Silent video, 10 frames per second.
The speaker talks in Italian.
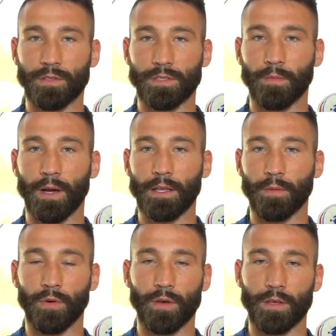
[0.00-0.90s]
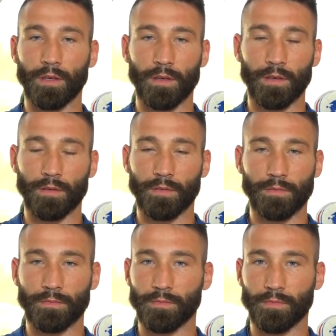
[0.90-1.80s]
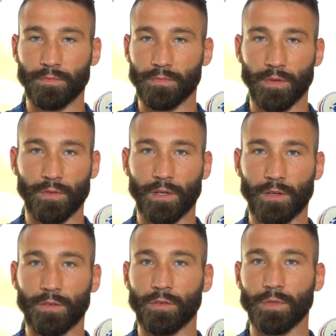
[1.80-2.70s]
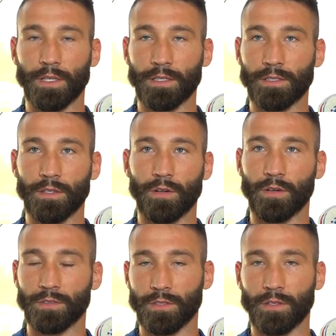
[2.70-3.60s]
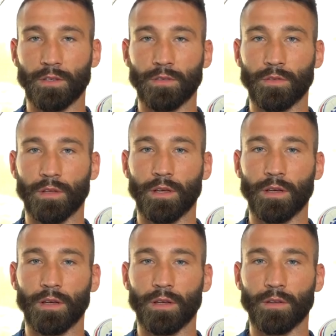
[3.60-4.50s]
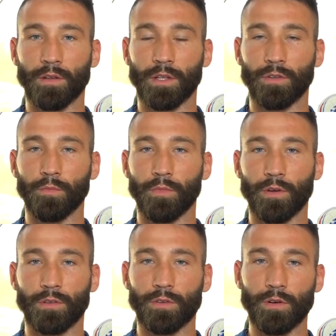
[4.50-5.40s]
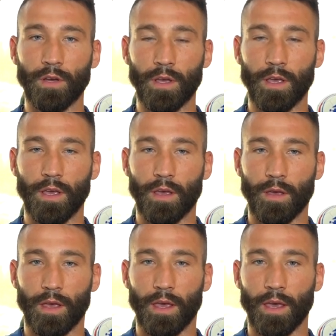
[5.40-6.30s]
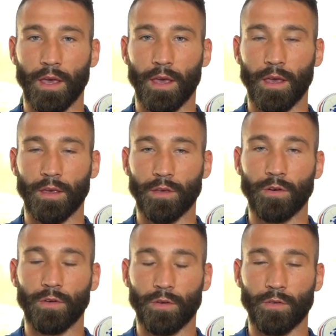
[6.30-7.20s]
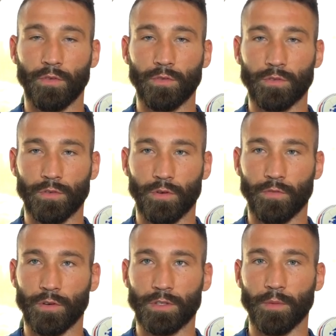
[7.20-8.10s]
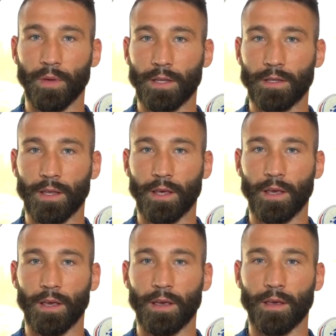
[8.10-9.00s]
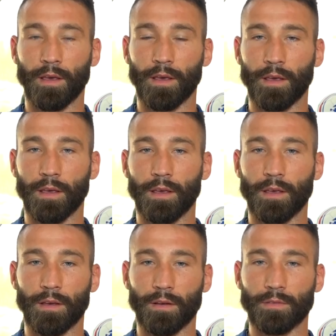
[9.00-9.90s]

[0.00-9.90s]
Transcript: questa maglia, poi per una concomitanza di cose non, non andò in porto e io ho voluto fortemente